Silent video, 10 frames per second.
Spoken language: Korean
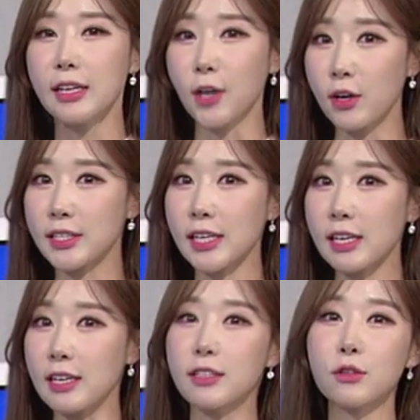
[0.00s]

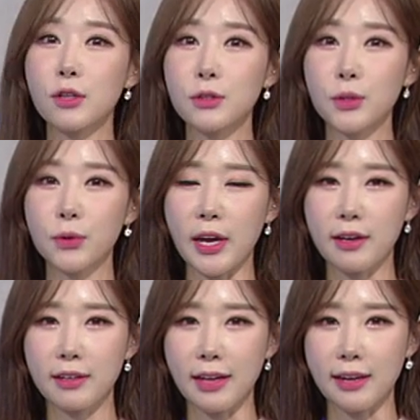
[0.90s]
절친인 이슈 선수도
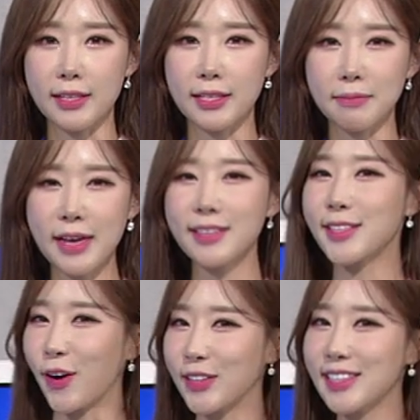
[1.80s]
댓글을 달았지만
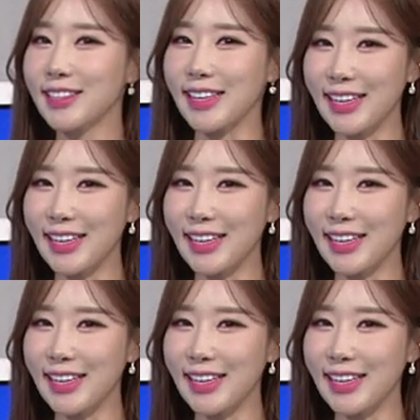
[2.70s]
저는